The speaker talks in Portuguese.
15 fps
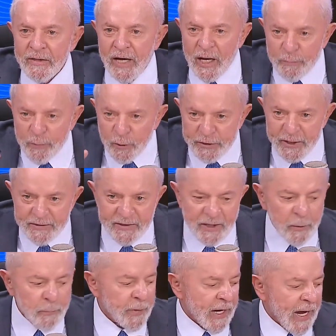É importante
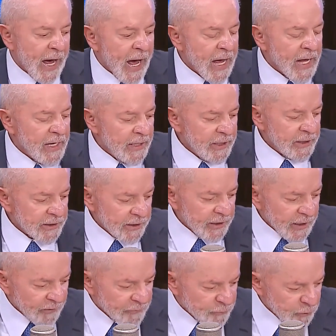lembrar
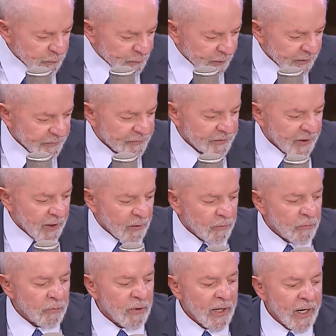que a
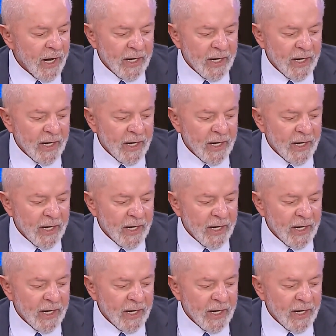suspensão,